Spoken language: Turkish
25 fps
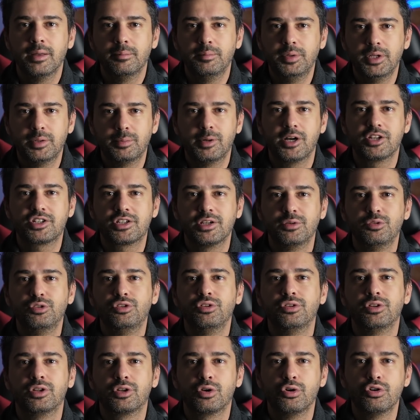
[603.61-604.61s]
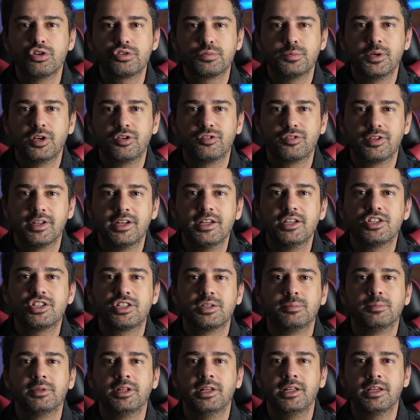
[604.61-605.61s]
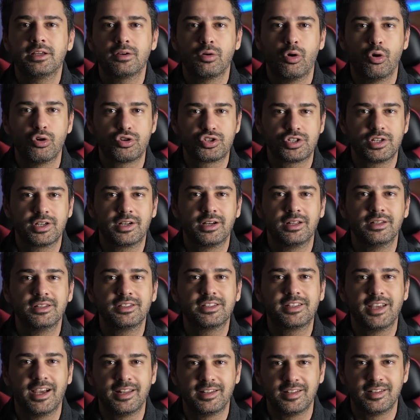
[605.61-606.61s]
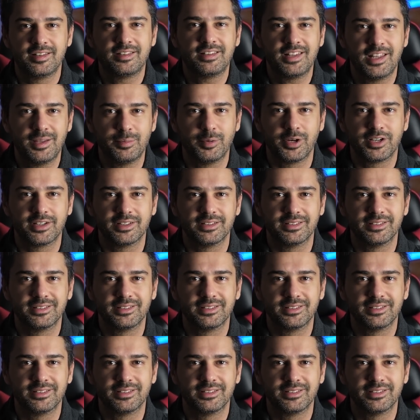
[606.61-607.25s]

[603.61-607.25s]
Bir başka videoda görüşmek üzere. Şimdilik hoşçakalın kendinize iyi bakın.